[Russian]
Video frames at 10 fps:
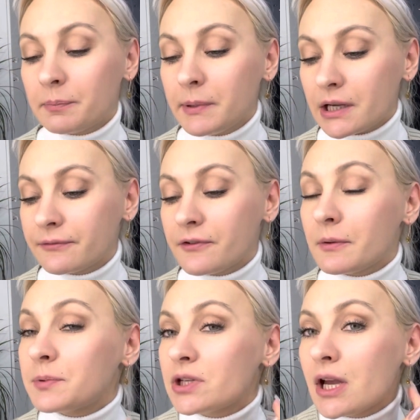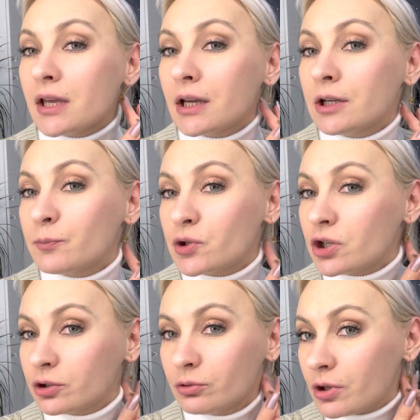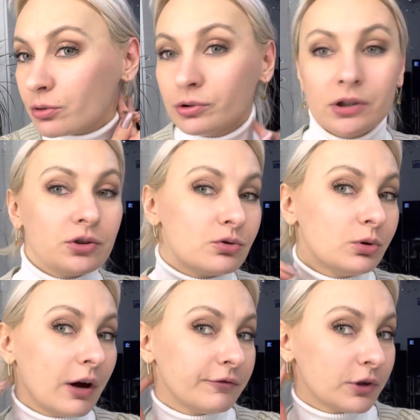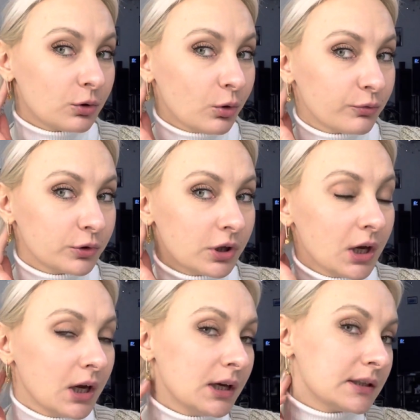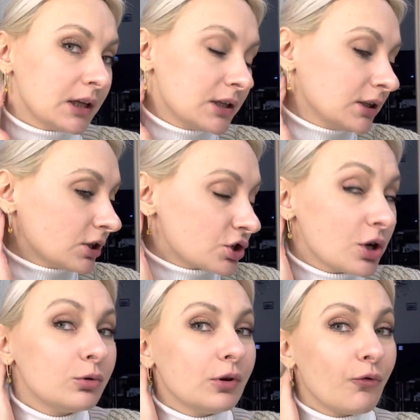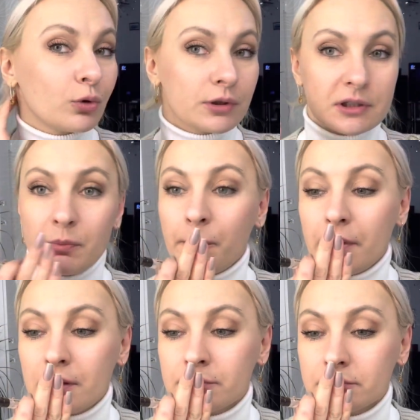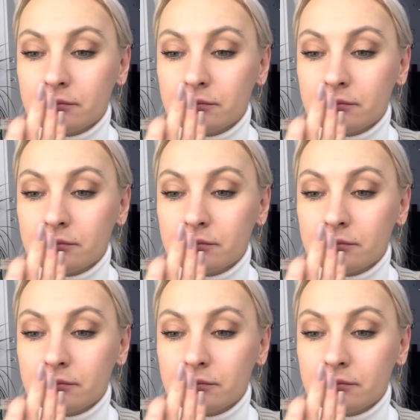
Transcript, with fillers: Первый вообще еле пшикнула куда-то сюда, а второй вот, знаете, и на шею, на волос попала.